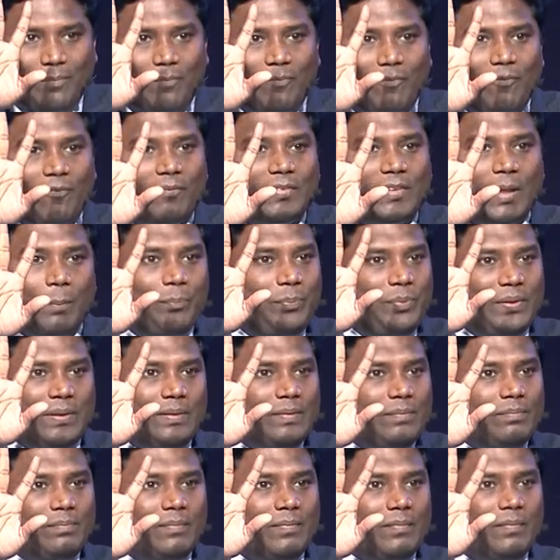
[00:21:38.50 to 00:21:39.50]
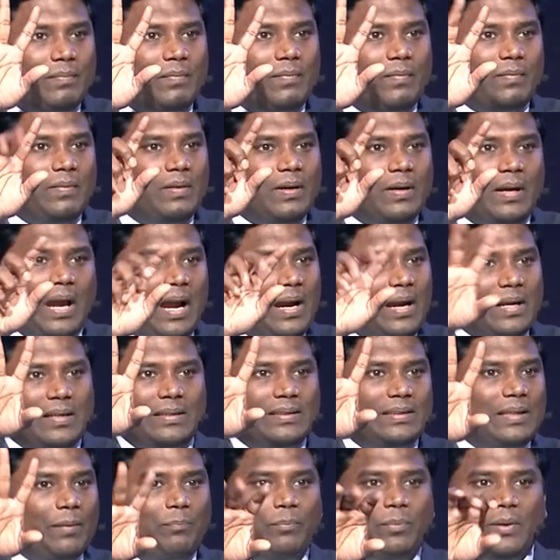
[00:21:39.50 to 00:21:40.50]
தான் தப்பு
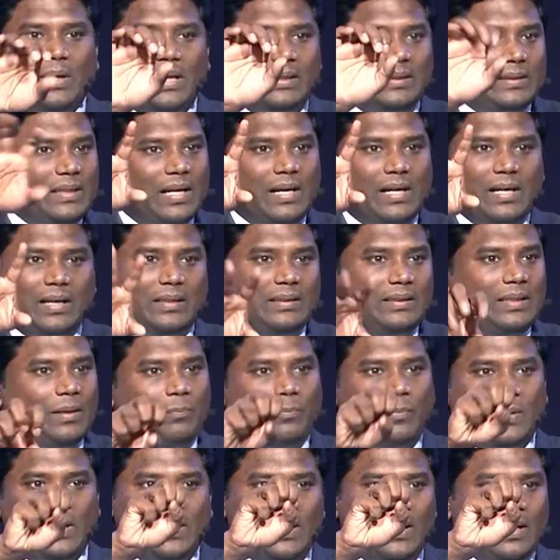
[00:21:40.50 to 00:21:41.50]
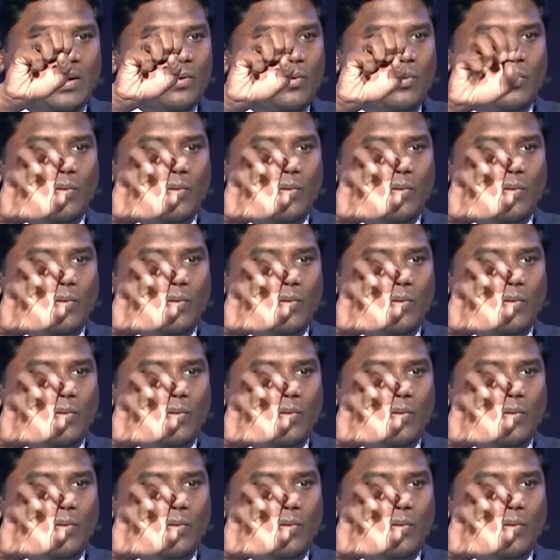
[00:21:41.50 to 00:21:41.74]
நாடுறது தப்பு இல்லை தேடுறது தப்பு இல்லை